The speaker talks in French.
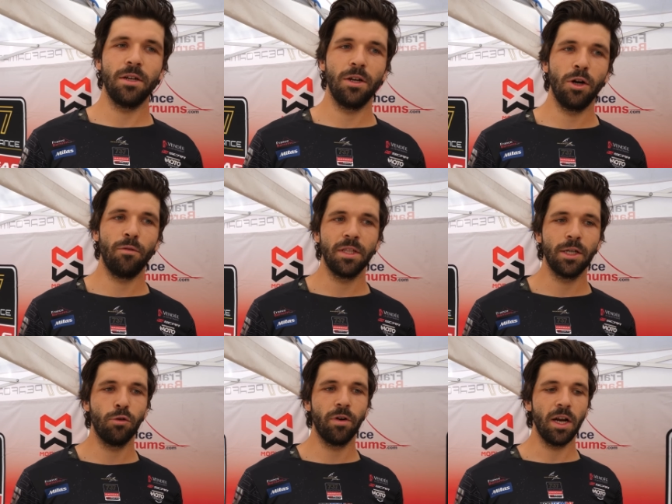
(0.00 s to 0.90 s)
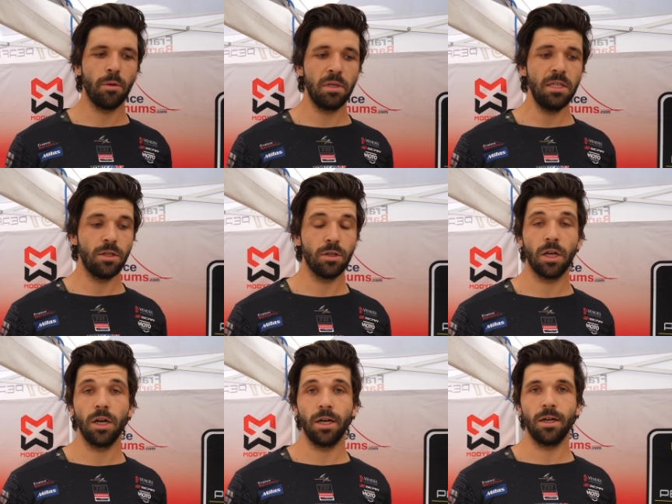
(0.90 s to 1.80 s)
euh, on va découvrir la piste.
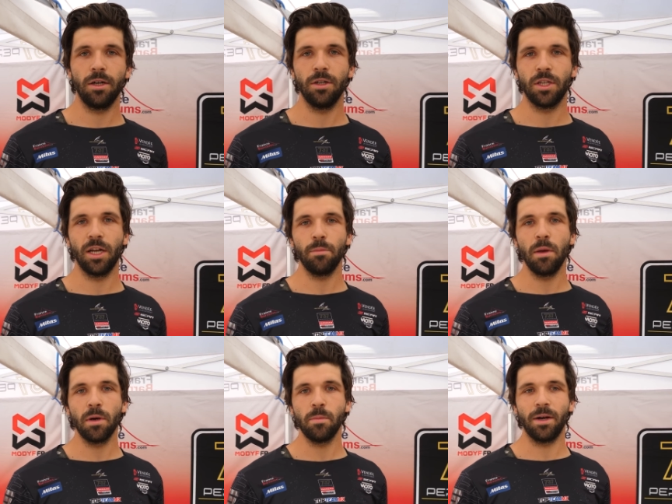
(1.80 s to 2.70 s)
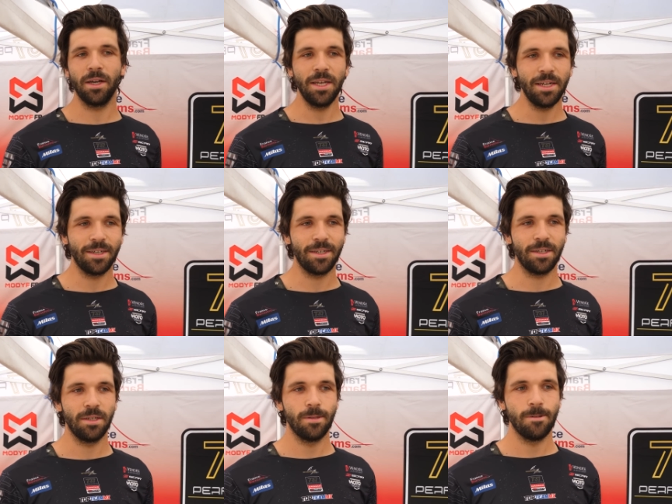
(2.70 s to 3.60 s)
Ça a l'air bien préparé.
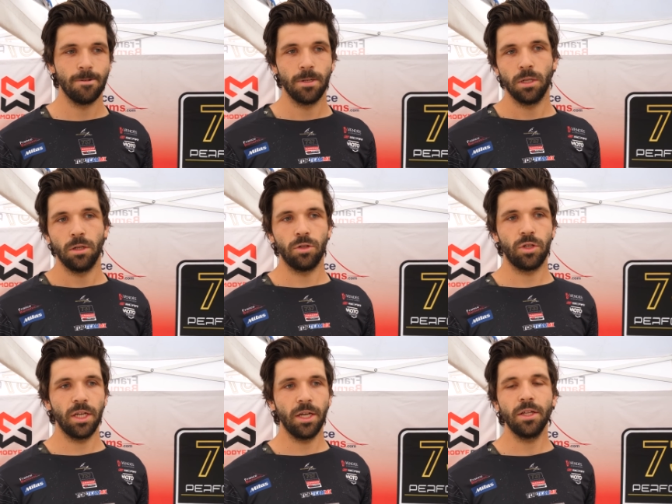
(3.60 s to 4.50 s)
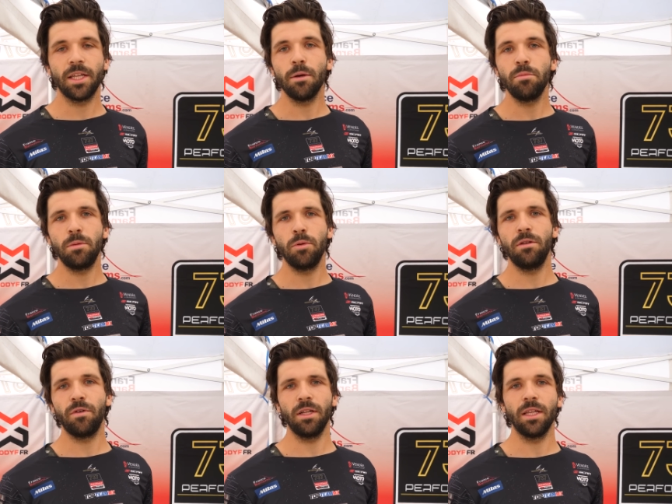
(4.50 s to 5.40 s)
Euh, c'est un terrain un petit peu
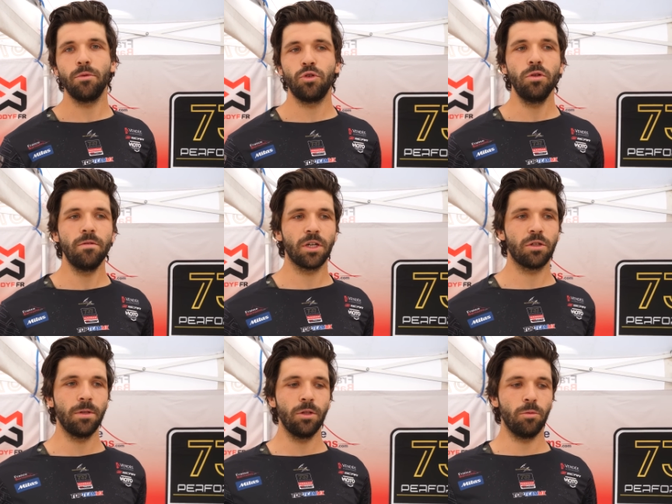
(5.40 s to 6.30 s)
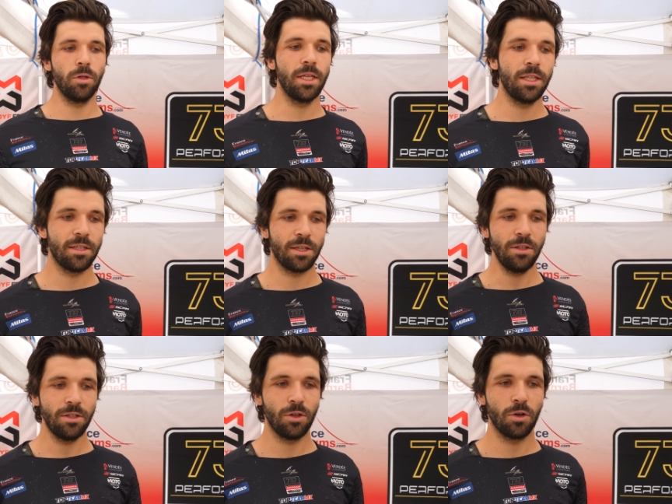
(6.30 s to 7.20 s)
différent d'habitude, vachement de montée et de
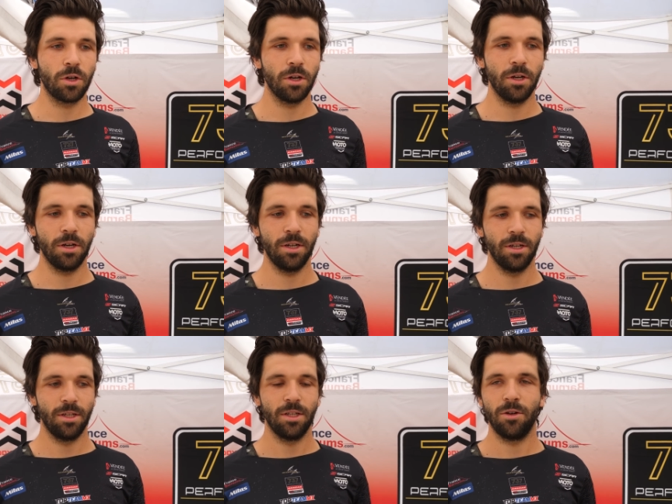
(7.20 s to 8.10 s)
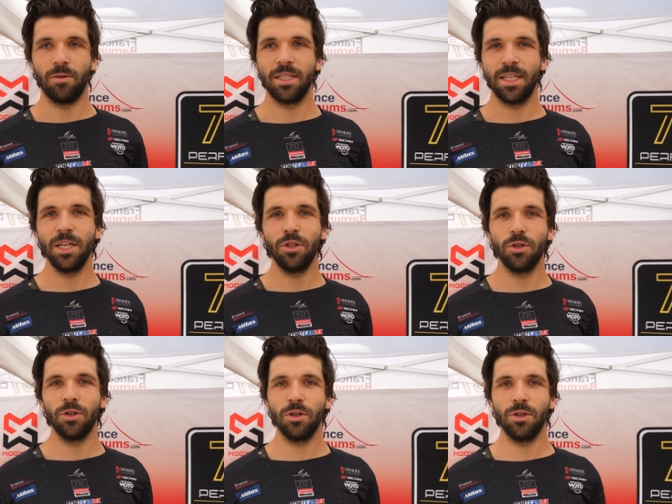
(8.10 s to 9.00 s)
descente. Donc euh, on va essayer
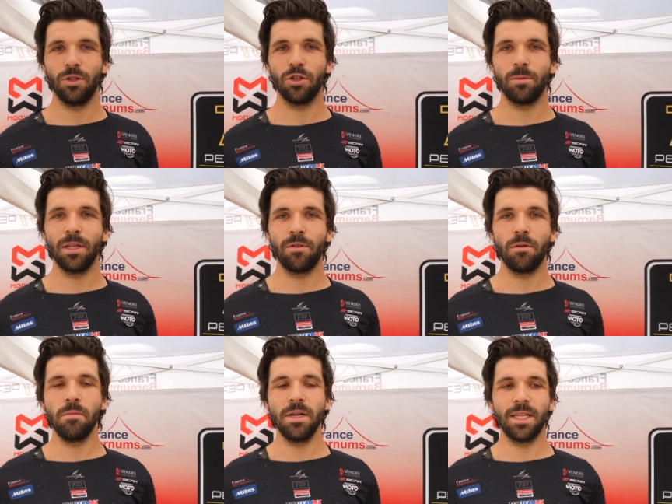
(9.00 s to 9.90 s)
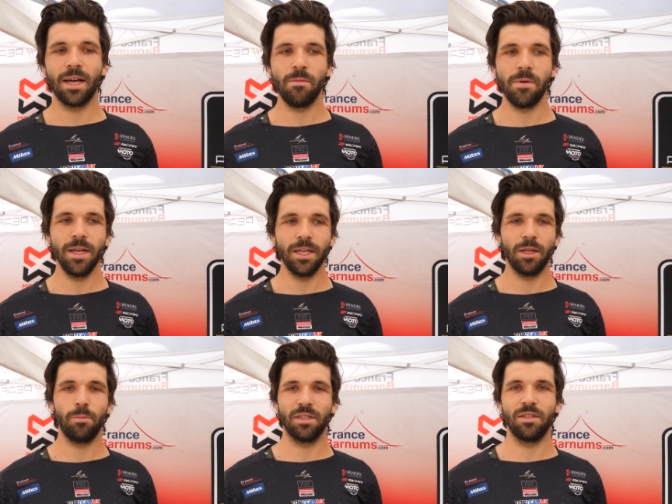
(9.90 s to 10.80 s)
de, se mettre vraiment bien le terrain à main
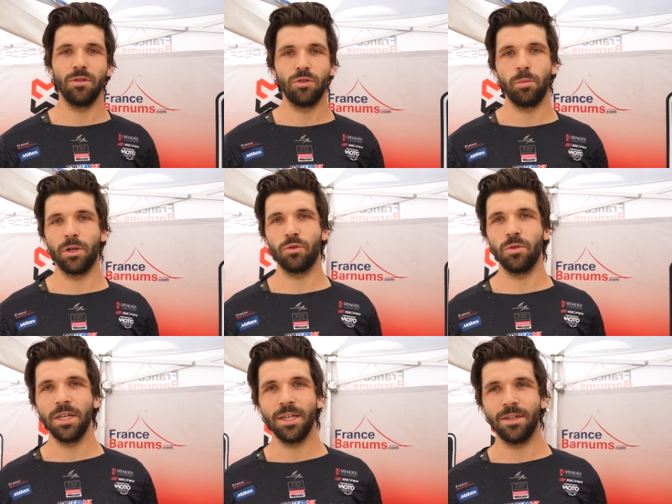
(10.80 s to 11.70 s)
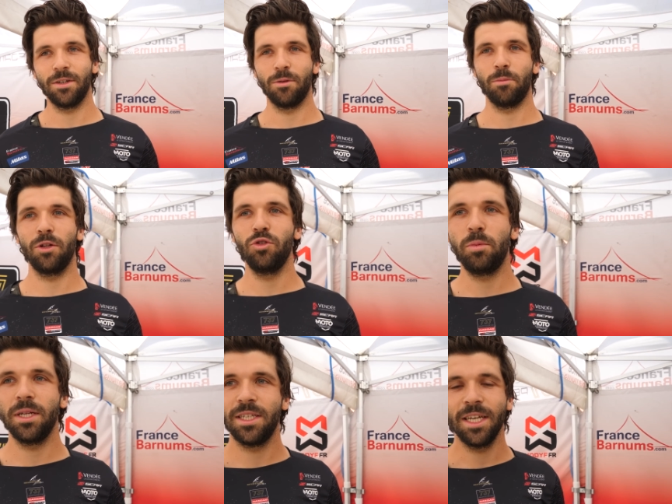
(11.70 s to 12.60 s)
et passer une super journée, prendre du
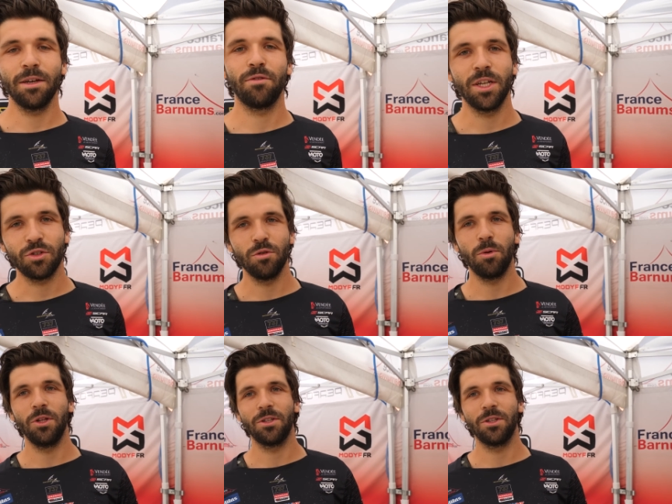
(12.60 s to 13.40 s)
plaisir et finir sur une bonne